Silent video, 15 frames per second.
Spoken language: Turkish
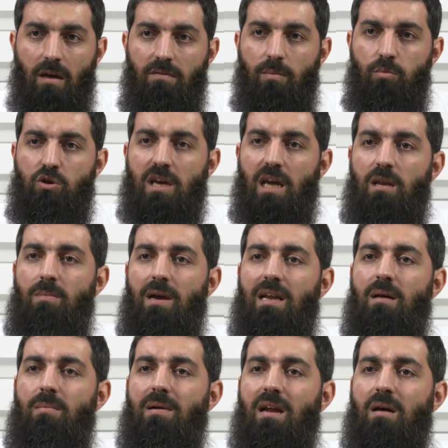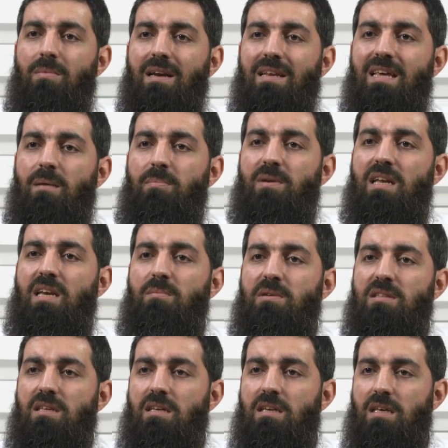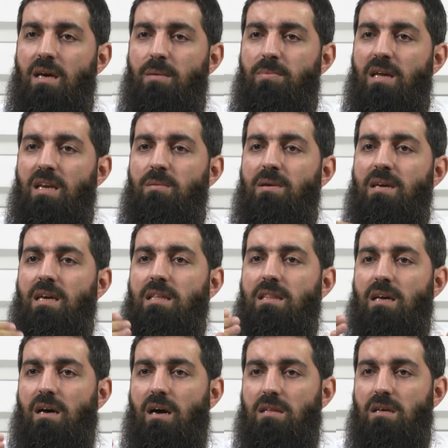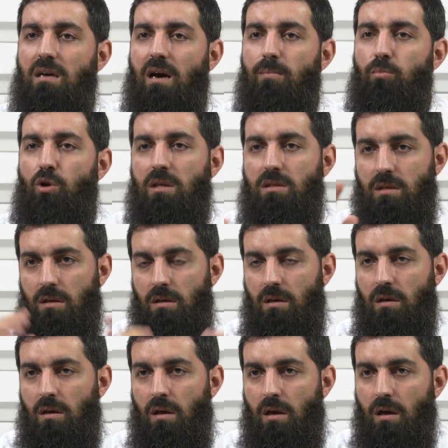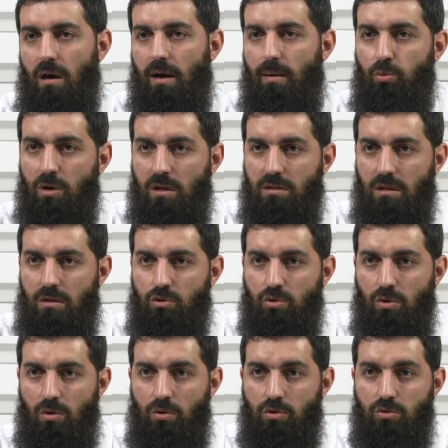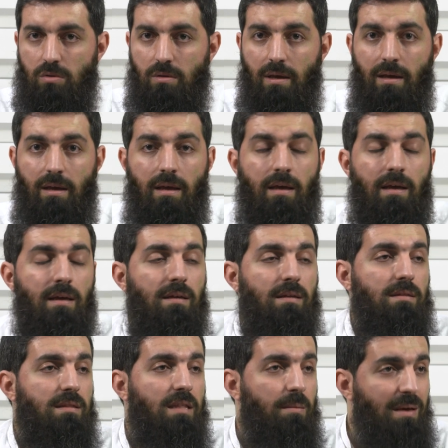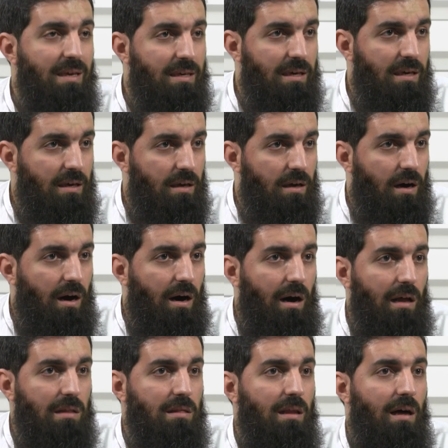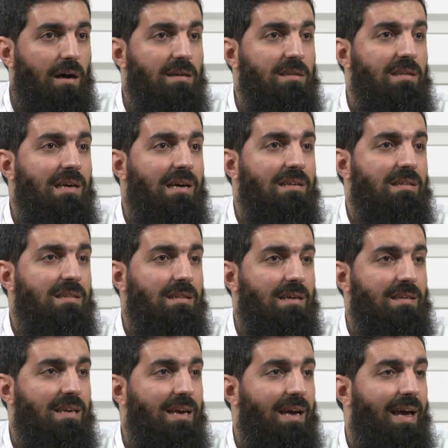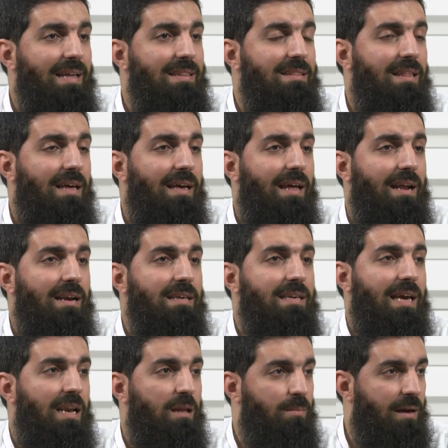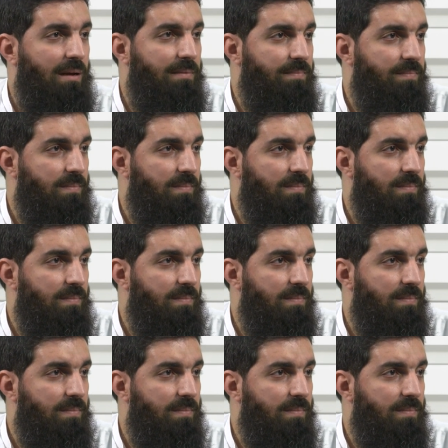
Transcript: ve bu kelimeyle beraber yepyeni bir dini, yepyeni bir itikadı kabul ettiğini kabul ettiğini söylüyorsun. Demek ki Allah'ın yanındaki en değerli kelime